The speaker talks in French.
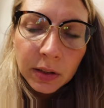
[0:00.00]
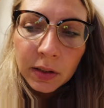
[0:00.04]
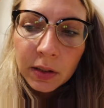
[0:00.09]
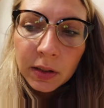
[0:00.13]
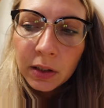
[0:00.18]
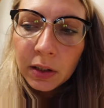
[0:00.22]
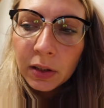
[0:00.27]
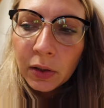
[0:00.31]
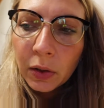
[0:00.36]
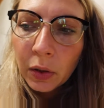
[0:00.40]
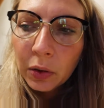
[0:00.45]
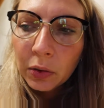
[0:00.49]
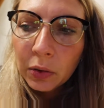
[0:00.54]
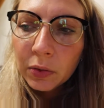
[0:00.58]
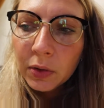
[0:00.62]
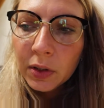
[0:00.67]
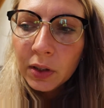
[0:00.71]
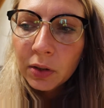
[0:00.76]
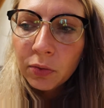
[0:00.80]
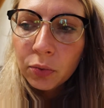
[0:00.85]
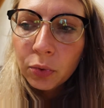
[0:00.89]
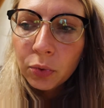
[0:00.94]
Si,
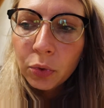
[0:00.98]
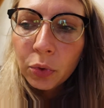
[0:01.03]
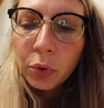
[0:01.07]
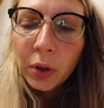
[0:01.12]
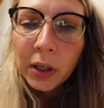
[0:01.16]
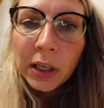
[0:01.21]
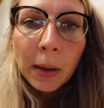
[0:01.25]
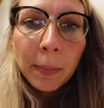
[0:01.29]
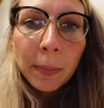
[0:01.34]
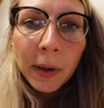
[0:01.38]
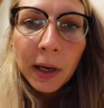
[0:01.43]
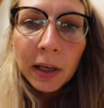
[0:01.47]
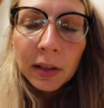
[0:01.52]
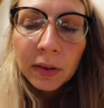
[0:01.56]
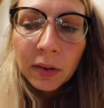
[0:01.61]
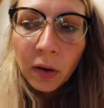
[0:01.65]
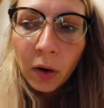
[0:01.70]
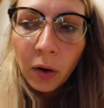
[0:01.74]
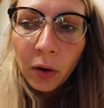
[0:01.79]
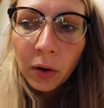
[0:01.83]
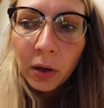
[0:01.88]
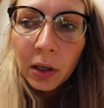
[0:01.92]
si vous courez après le
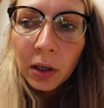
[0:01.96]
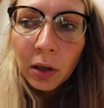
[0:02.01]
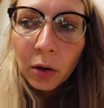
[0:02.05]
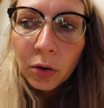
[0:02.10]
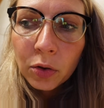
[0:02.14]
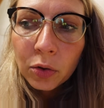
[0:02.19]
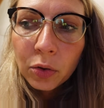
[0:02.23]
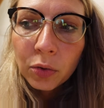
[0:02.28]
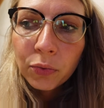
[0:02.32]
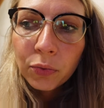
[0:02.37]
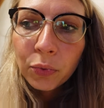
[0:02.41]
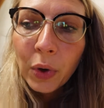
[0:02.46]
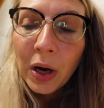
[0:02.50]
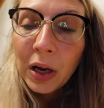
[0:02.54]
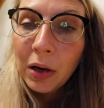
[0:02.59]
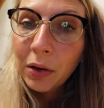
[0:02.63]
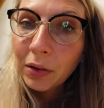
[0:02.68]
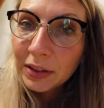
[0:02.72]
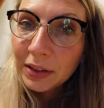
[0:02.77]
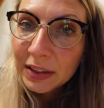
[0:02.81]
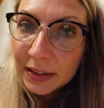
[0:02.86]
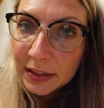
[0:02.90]
temps et lorsque vous
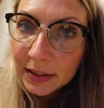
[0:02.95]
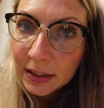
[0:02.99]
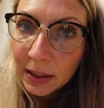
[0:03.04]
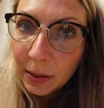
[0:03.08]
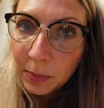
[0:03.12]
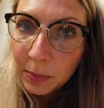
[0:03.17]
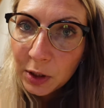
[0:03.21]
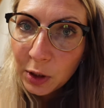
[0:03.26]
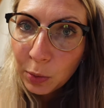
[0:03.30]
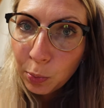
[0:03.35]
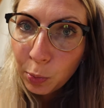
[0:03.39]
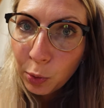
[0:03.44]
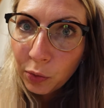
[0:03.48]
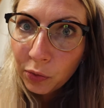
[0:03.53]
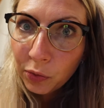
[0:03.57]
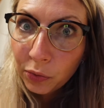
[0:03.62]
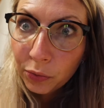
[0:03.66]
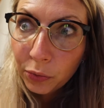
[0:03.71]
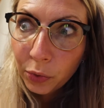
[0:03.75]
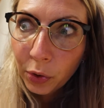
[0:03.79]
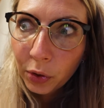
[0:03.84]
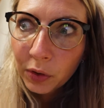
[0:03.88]
ralentissez un petit peu,
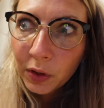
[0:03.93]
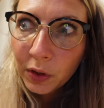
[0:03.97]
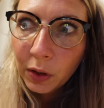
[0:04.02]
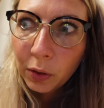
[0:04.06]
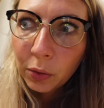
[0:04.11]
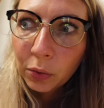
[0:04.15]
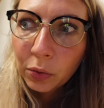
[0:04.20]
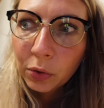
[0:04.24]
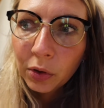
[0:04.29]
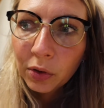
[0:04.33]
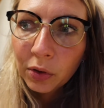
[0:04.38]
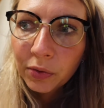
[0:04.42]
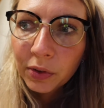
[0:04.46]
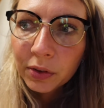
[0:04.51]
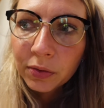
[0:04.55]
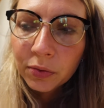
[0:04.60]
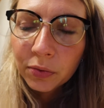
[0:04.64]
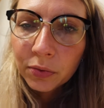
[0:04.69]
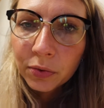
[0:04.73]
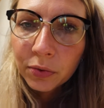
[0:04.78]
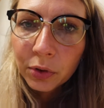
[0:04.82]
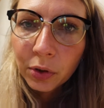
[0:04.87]
vous vous rendez compte qu'en fait,
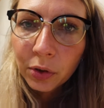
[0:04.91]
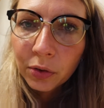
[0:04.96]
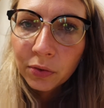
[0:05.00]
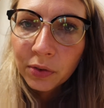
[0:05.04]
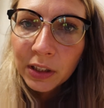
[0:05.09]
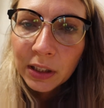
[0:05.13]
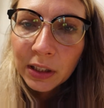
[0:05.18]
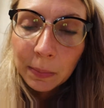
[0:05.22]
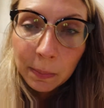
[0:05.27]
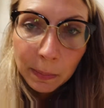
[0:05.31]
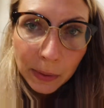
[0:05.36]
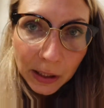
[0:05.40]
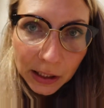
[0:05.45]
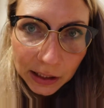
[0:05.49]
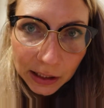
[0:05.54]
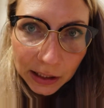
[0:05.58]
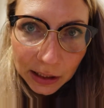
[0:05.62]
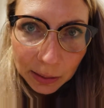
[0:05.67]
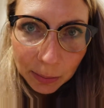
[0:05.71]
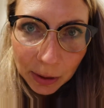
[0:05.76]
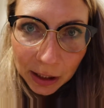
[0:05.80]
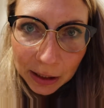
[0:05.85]
votre vie n'est pas
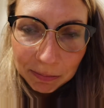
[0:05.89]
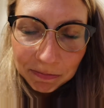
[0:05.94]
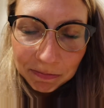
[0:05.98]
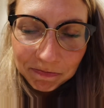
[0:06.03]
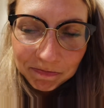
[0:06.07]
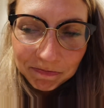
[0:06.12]
équilibrée.